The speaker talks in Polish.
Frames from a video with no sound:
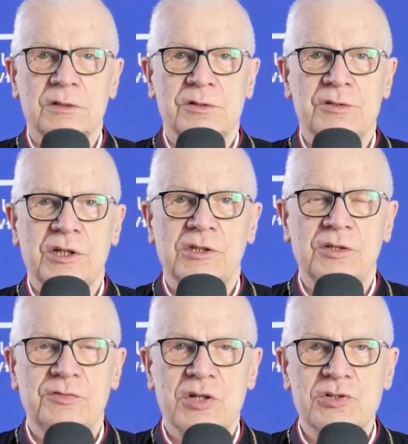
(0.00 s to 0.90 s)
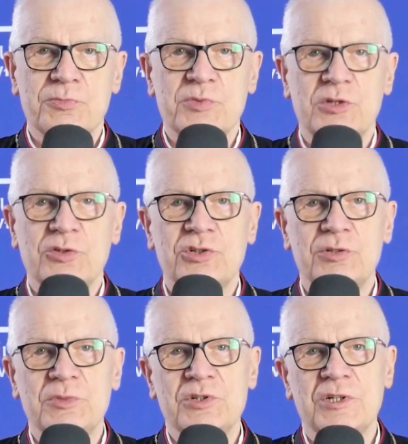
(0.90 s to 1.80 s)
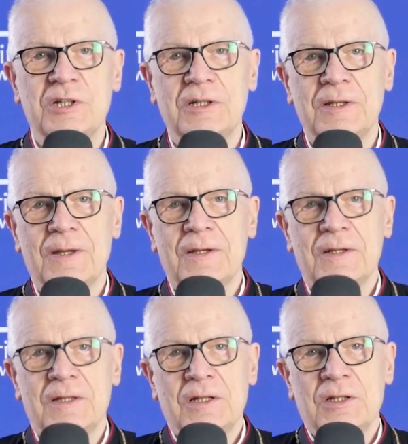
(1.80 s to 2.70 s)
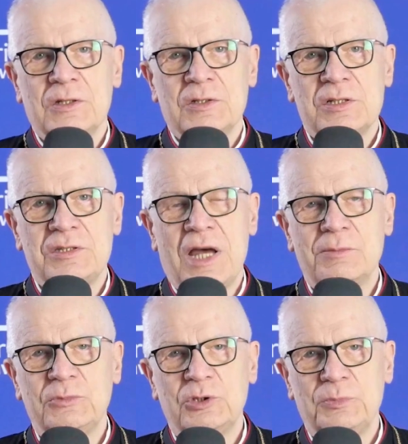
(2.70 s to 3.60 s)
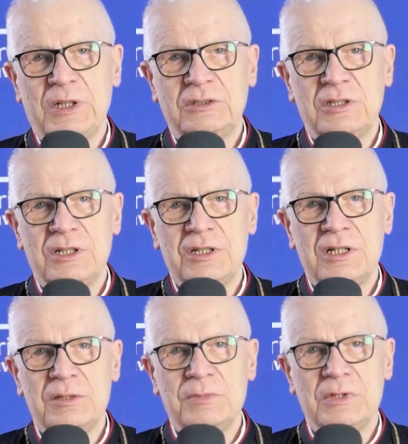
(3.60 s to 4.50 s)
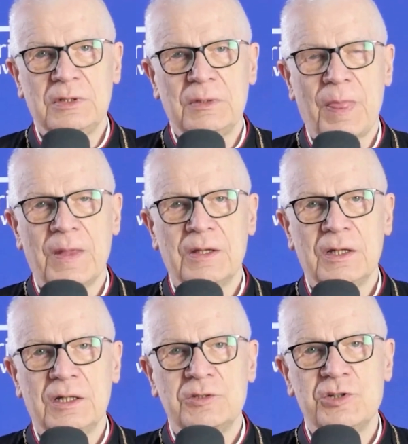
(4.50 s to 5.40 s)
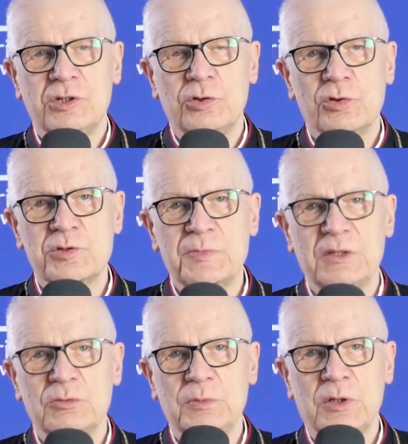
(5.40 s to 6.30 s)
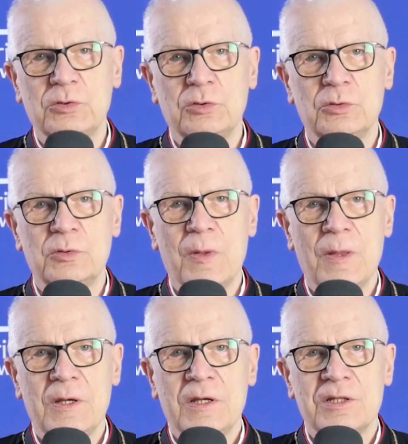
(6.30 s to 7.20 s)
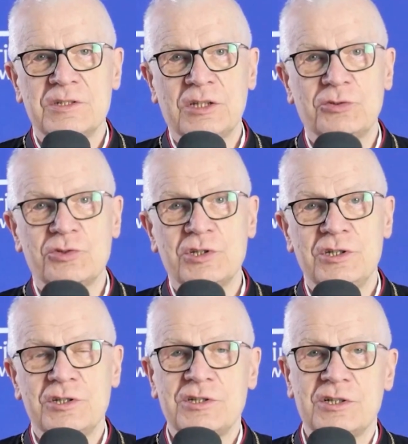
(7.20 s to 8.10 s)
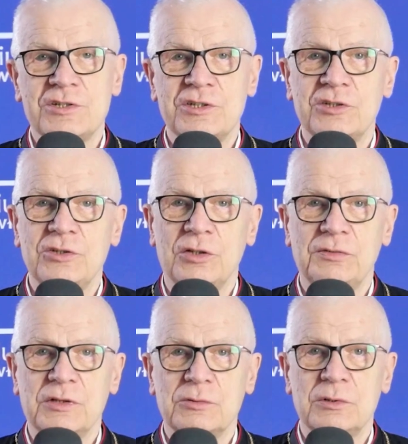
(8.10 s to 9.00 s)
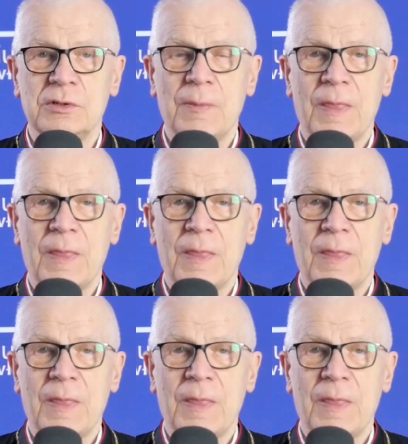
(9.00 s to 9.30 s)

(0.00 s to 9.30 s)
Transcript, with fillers: Dzięki wierze przenosimy się tam do Betlejem, dziękując Panu Bogu za to, że nie zrezygnował